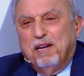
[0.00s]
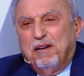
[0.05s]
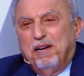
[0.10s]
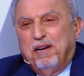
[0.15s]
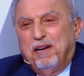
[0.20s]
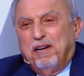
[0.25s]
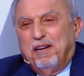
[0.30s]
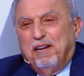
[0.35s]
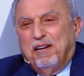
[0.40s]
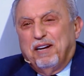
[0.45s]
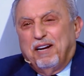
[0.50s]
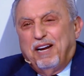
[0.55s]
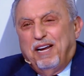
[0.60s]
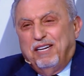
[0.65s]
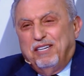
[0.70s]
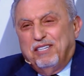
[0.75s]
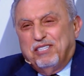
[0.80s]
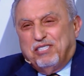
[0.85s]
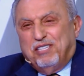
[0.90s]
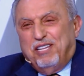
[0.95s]
آه،
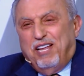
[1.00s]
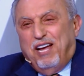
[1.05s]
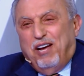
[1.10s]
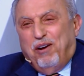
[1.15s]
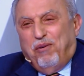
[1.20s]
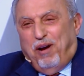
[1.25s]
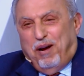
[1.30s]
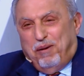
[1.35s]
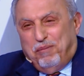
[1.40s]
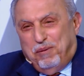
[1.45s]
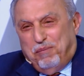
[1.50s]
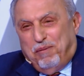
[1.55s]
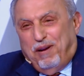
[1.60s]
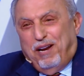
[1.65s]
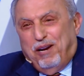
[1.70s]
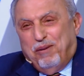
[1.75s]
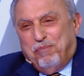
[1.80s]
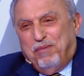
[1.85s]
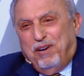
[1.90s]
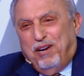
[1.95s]
رئيسنا وحبيب
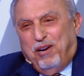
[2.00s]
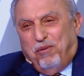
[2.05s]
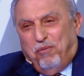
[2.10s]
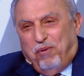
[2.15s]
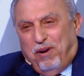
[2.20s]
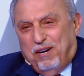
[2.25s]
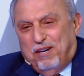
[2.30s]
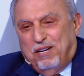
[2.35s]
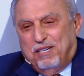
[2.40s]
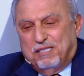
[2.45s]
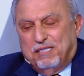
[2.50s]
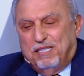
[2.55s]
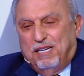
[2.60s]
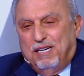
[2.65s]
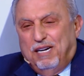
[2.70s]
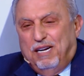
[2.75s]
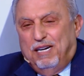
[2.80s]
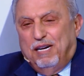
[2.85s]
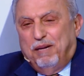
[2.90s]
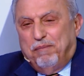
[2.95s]
قلبنا
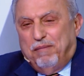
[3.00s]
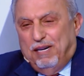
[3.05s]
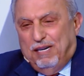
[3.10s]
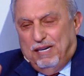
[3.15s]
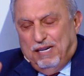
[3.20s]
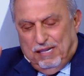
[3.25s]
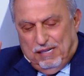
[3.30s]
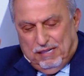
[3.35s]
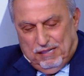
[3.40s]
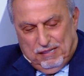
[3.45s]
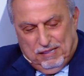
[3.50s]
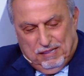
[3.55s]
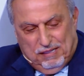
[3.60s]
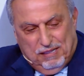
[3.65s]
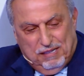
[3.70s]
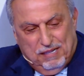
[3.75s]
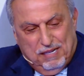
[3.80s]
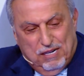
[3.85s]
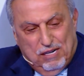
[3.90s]
وعراسنا نحن ما أنا